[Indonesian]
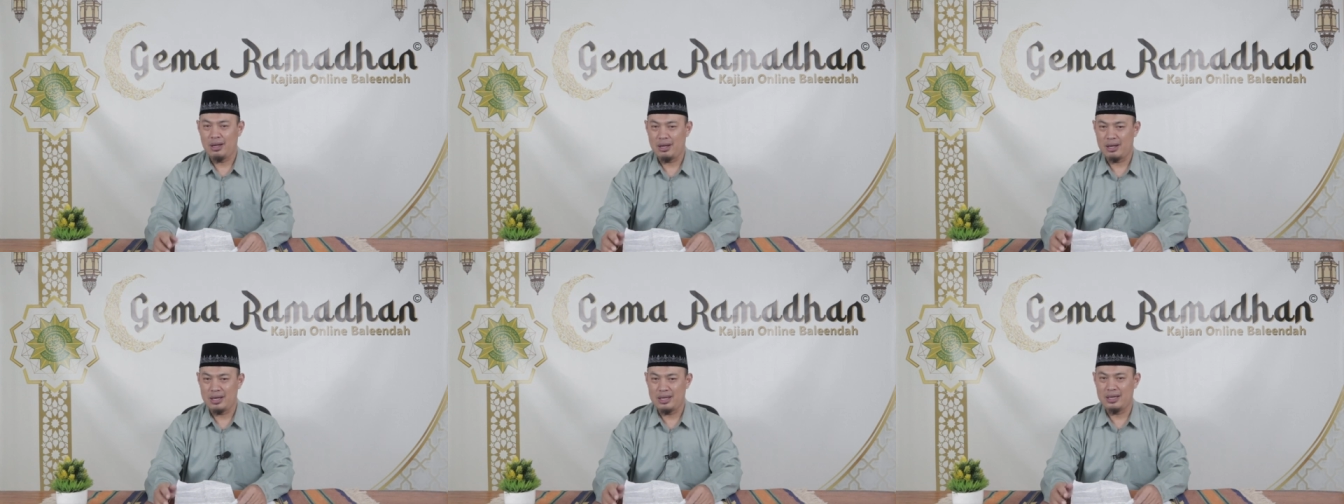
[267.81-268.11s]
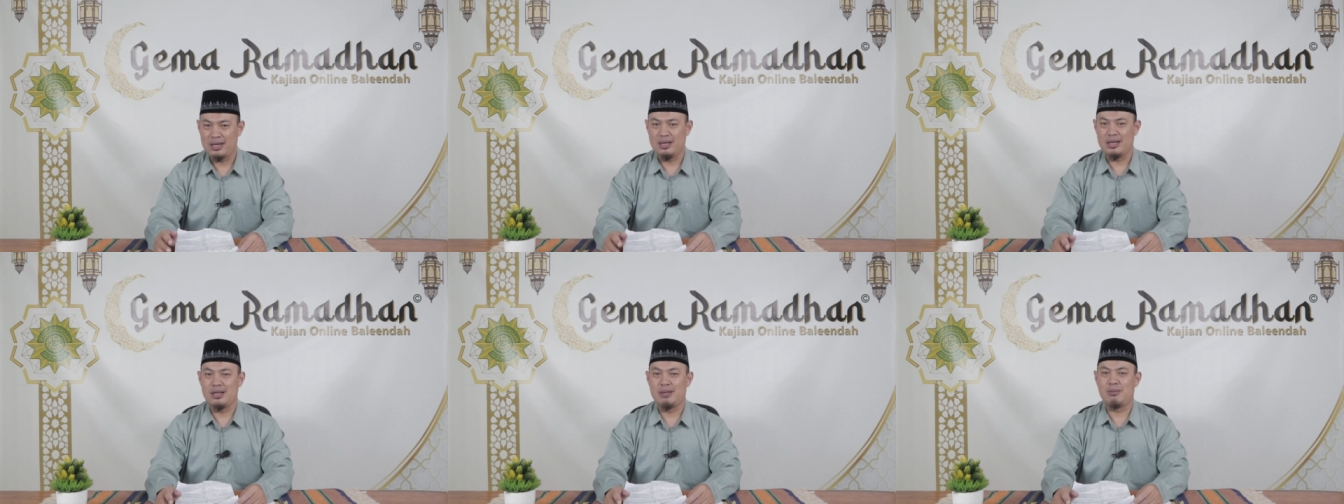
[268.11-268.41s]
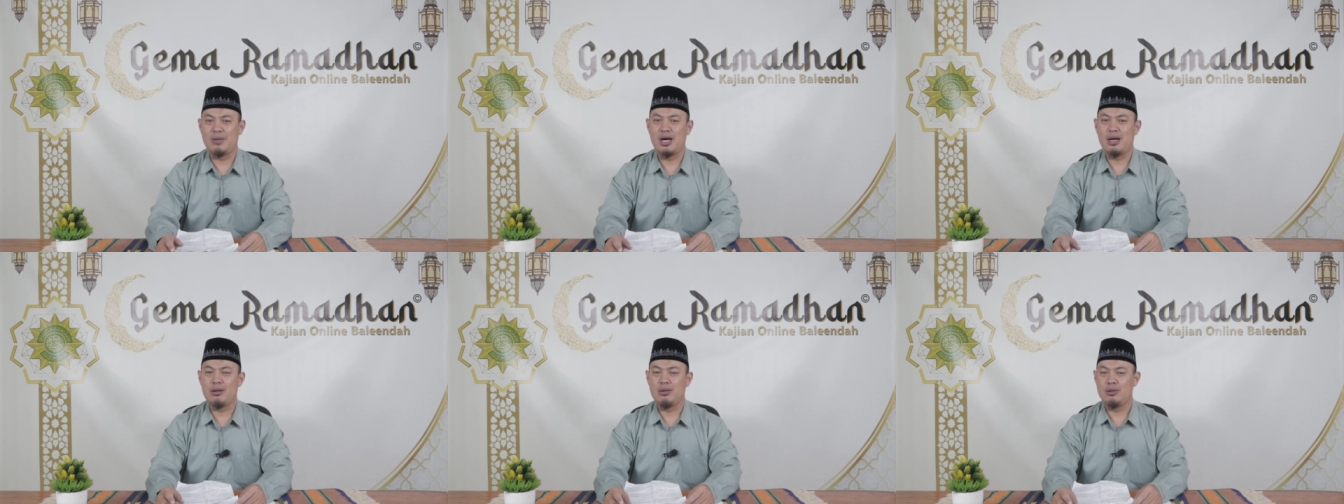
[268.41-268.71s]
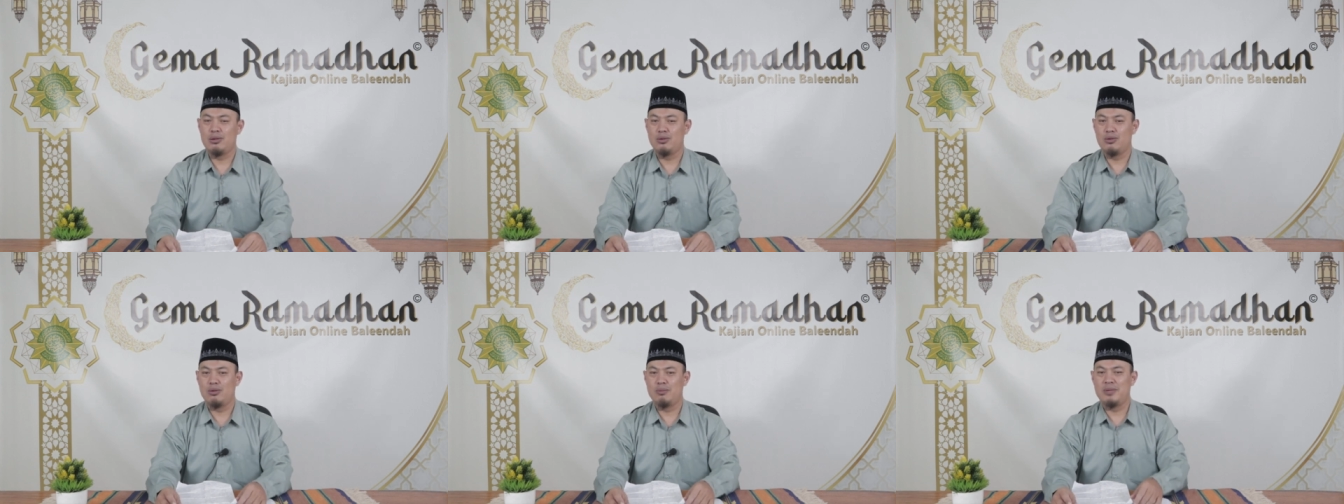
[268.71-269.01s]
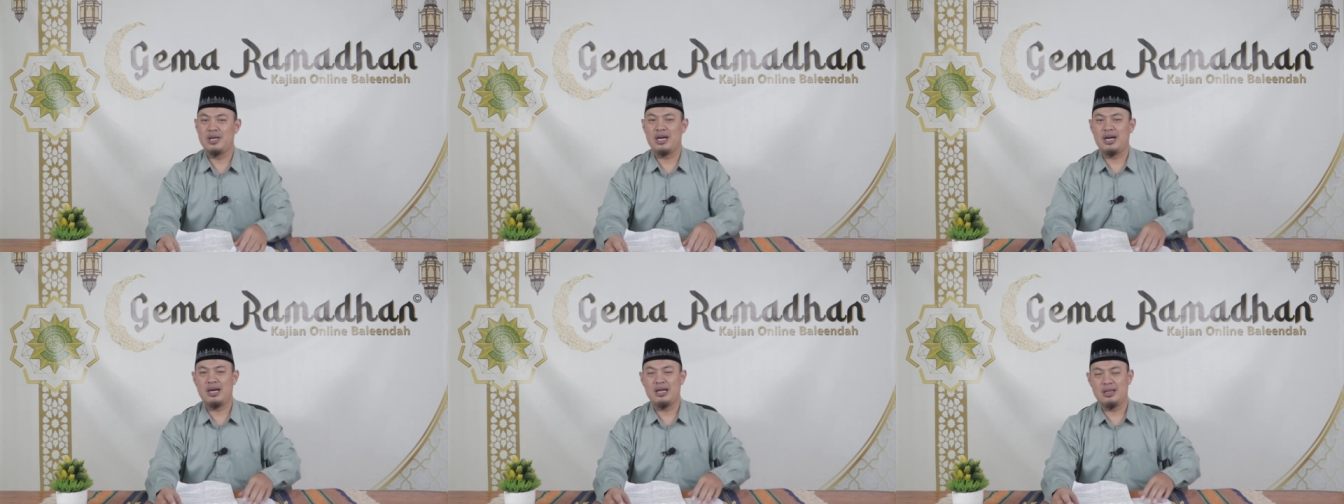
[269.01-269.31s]
ghairil
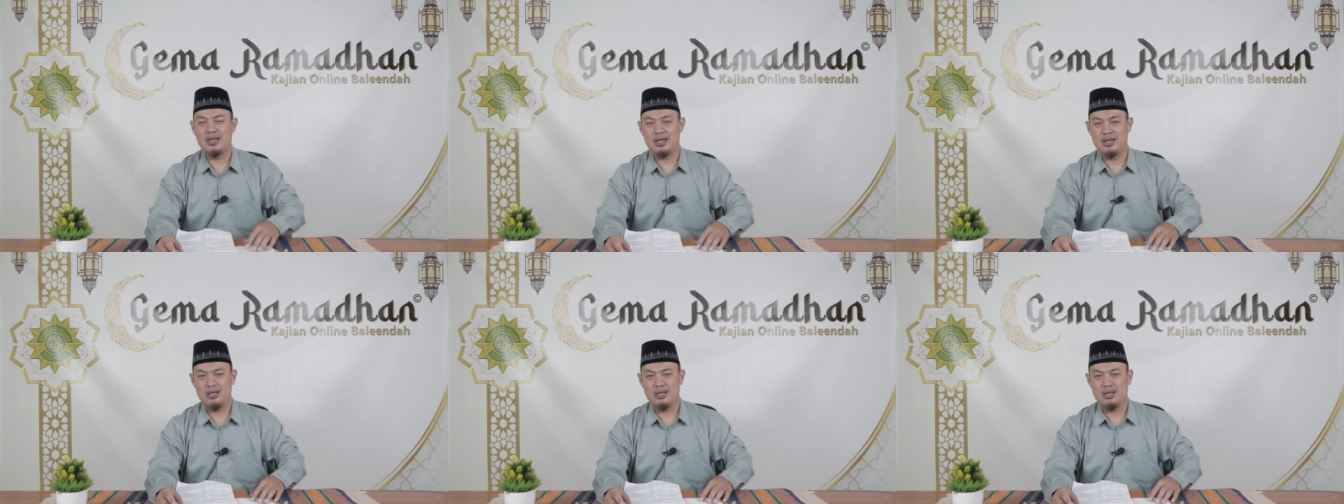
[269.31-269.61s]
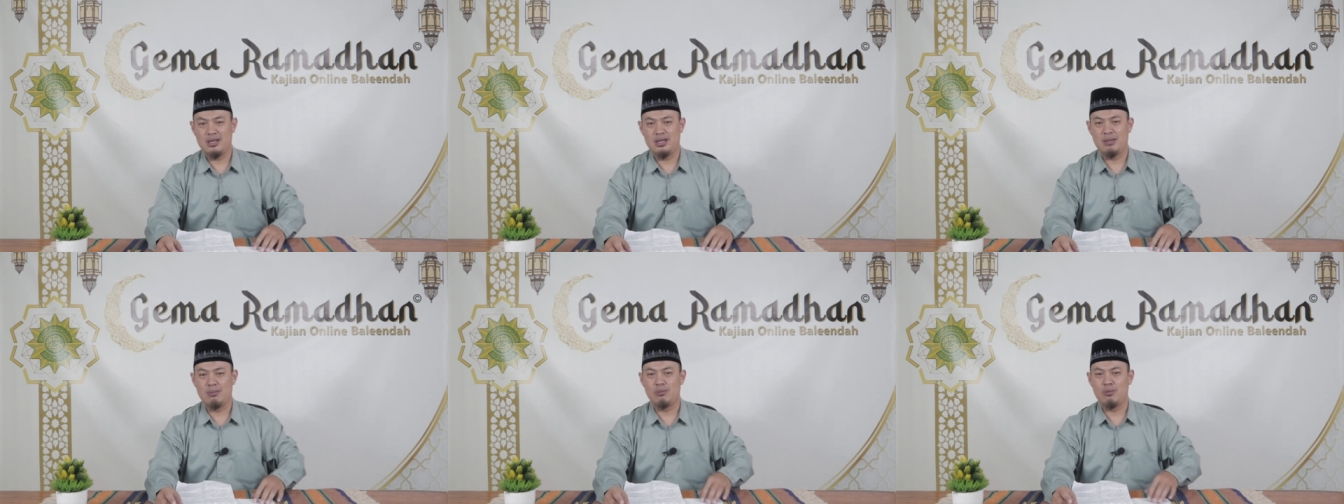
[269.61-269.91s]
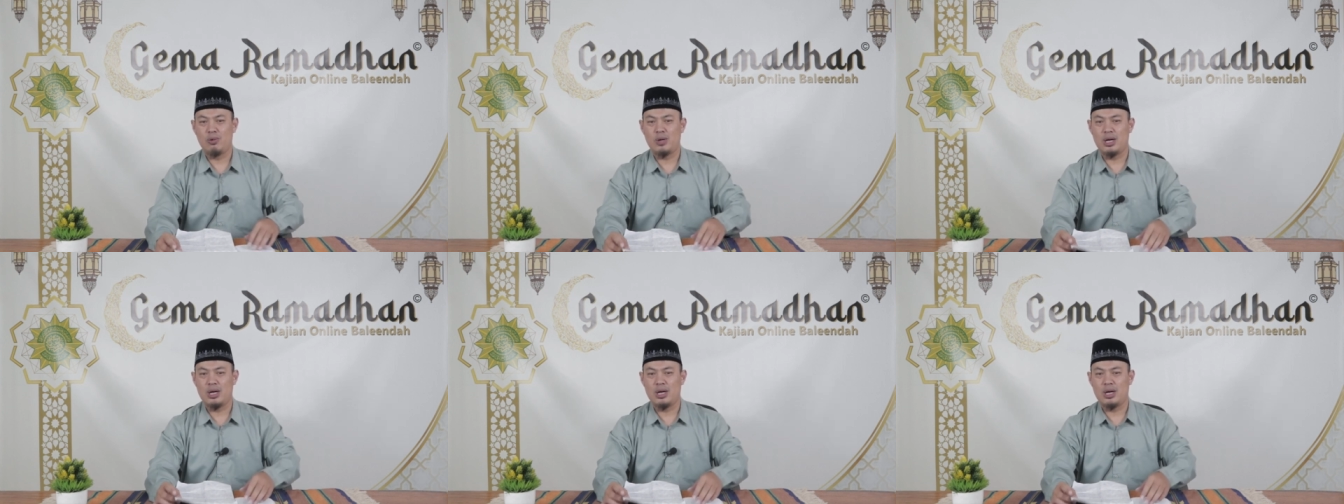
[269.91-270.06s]
maghdubi alaihim